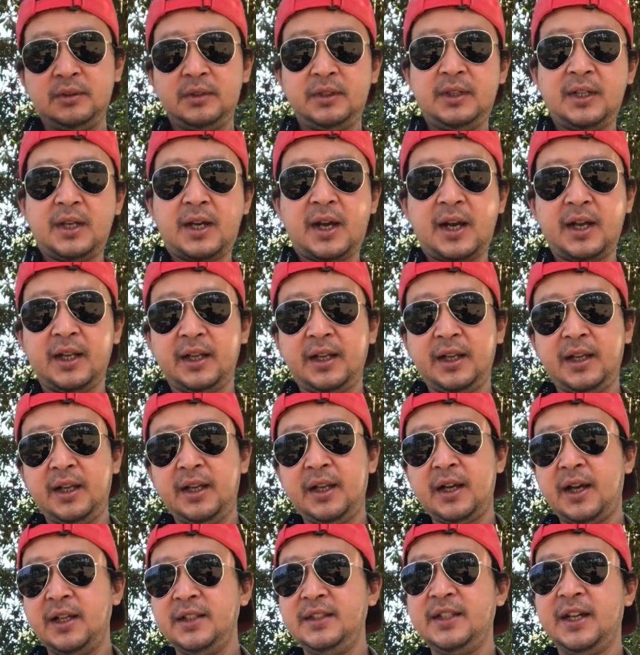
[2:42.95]
yang aneh
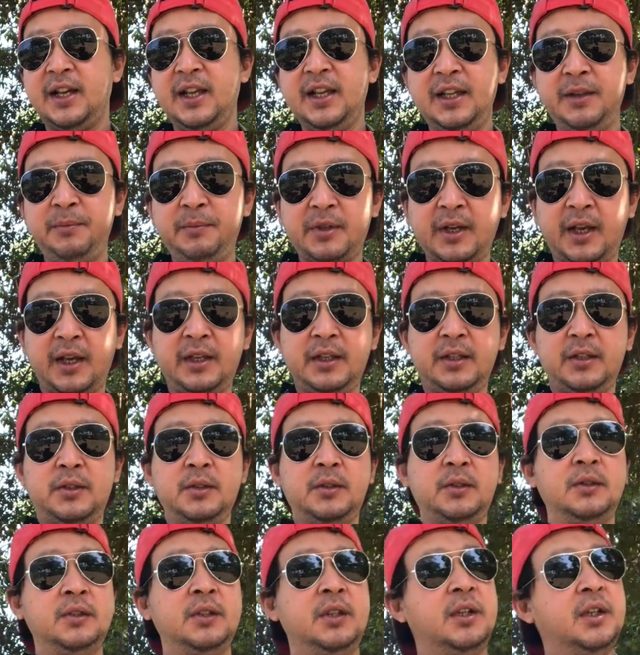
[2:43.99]
ajaib kayak
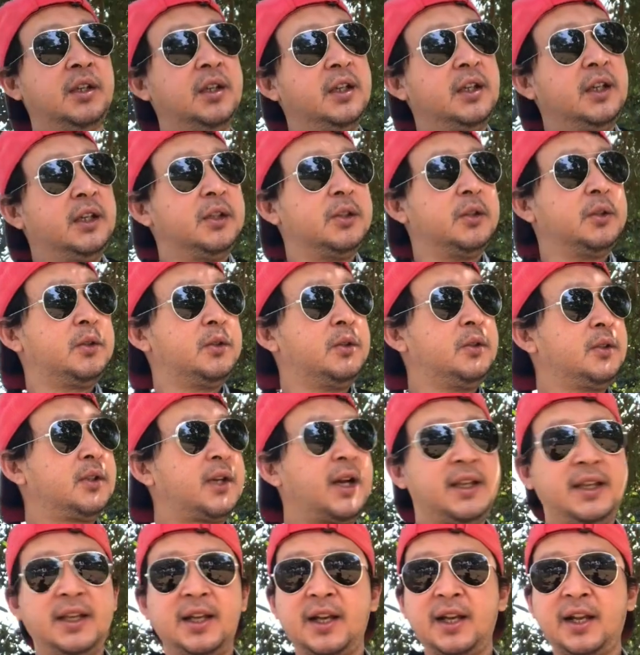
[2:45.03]
gitu itu tuh
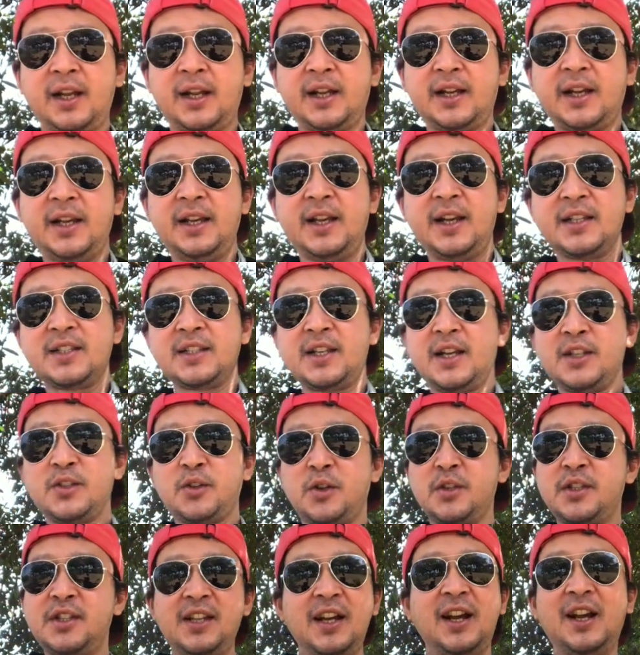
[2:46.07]
kayak rekayasa
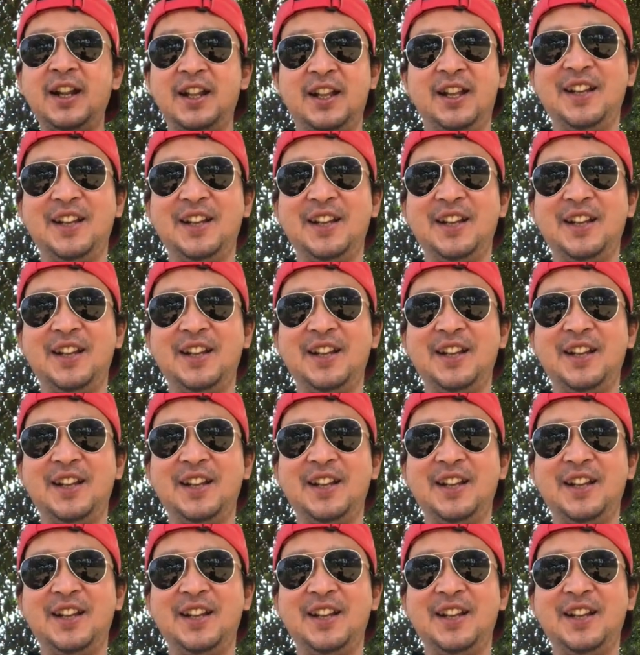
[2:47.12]
sosial